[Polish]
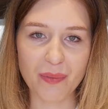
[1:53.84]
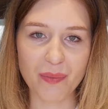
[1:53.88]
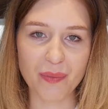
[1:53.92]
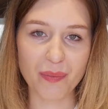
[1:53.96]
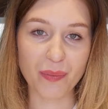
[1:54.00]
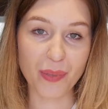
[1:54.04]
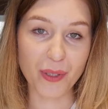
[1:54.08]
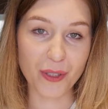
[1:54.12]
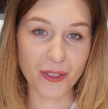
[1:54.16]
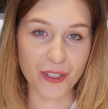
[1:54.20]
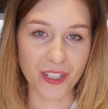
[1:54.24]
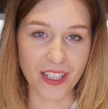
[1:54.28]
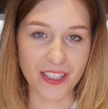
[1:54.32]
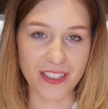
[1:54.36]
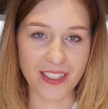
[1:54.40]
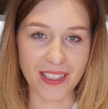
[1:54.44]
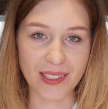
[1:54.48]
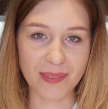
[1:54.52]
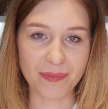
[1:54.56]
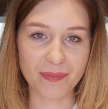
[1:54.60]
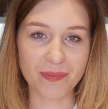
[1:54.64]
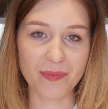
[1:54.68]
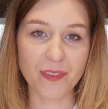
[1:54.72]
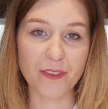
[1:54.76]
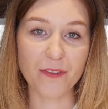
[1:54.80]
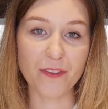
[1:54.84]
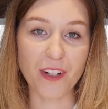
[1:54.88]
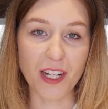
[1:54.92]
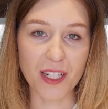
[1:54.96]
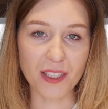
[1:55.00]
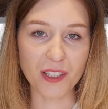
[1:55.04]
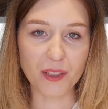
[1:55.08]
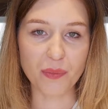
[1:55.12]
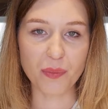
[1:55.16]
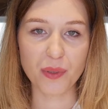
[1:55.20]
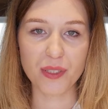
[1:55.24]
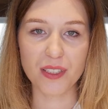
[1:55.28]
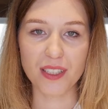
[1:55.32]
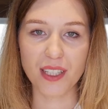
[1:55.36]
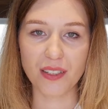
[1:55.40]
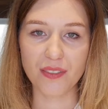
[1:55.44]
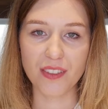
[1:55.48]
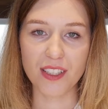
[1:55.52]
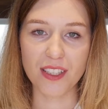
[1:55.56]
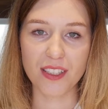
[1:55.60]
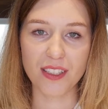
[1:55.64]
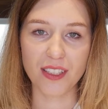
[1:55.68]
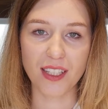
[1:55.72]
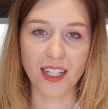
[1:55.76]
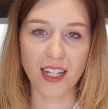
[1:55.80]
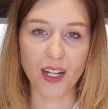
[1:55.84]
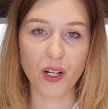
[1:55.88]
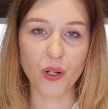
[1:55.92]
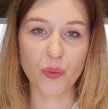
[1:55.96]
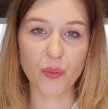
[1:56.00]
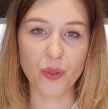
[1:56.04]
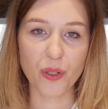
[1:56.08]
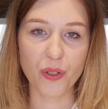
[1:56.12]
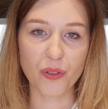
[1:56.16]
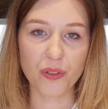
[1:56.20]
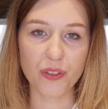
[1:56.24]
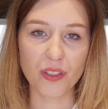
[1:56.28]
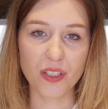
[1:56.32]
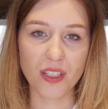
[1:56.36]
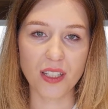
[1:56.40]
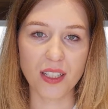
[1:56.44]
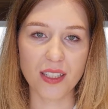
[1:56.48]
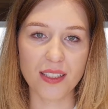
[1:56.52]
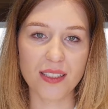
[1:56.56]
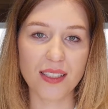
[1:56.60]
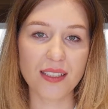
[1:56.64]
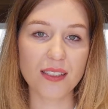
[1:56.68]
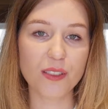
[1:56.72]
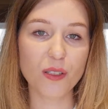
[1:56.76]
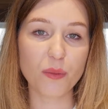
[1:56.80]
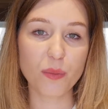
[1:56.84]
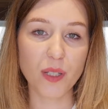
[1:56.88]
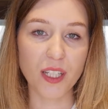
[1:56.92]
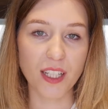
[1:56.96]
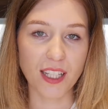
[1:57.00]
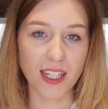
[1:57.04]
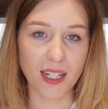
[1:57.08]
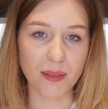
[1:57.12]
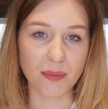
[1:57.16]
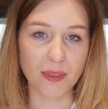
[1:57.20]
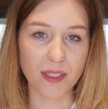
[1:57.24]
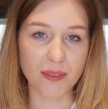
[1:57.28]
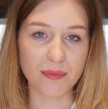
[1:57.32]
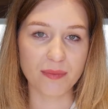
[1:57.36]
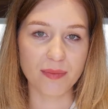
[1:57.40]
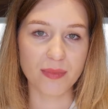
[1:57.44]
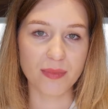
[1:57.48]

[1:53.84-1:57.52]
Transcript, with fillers: Po trzecie, warto postawić na obrączki ze zdobieniami.